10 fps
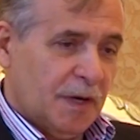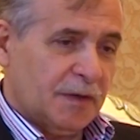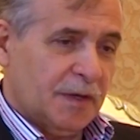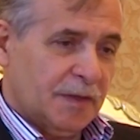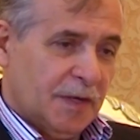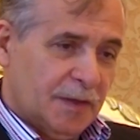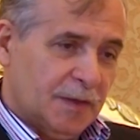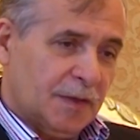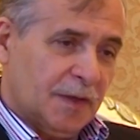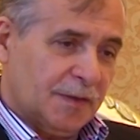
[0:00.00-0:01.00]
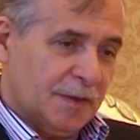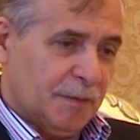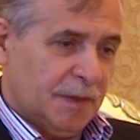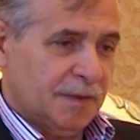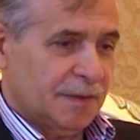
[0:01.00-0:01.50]
bir araya geldikleri
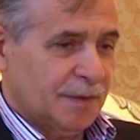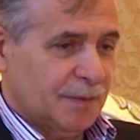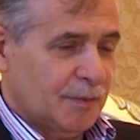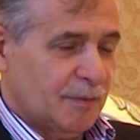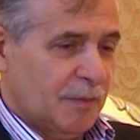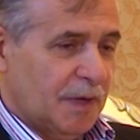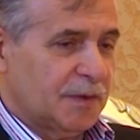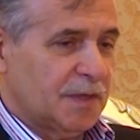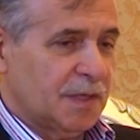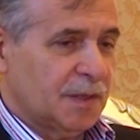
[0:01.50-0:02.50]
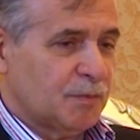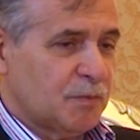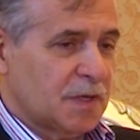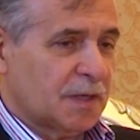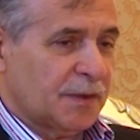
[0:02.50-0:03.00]
zaman maddi
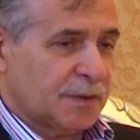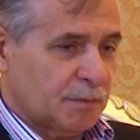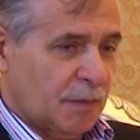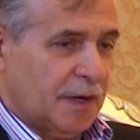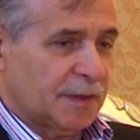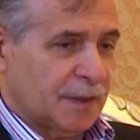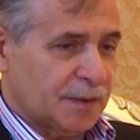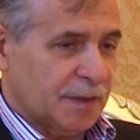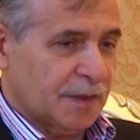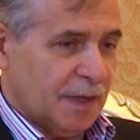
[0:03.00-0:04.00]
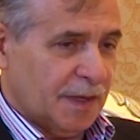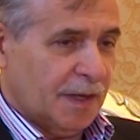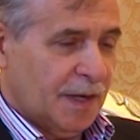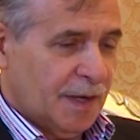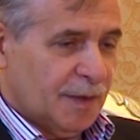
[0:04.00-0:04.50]
miras
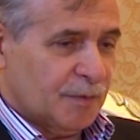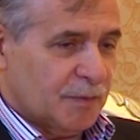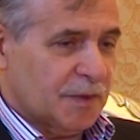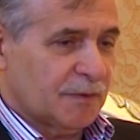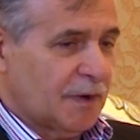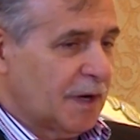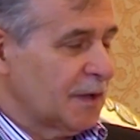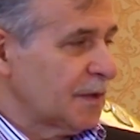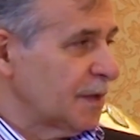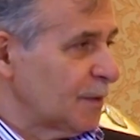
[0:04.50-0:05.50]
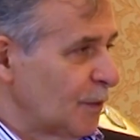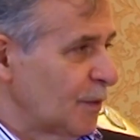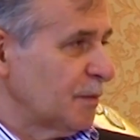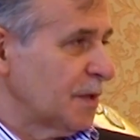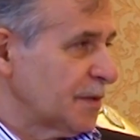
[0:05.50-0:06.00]
manasında bir varlıkları
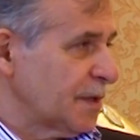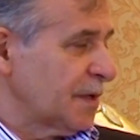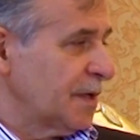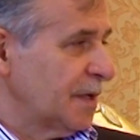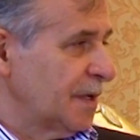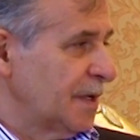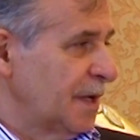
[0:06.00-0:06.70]
olmayacak.